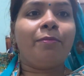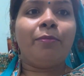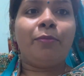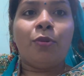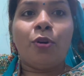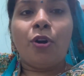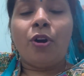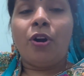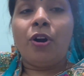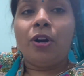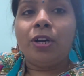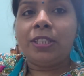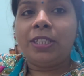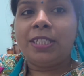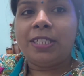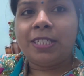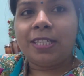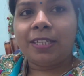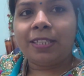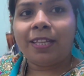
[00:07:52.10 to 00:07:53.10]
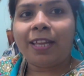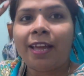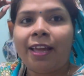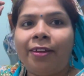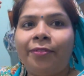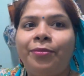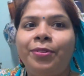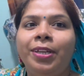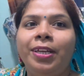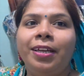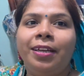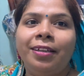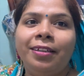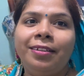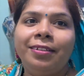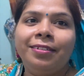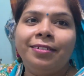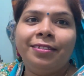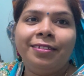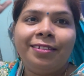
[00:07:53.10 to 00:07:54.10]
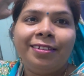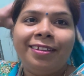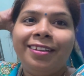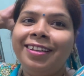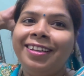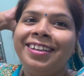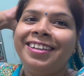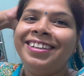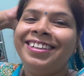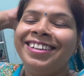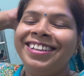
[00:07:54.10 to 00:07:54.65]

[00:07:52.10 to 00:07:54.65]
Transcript: बहुत ही ज़्यादा हैवी है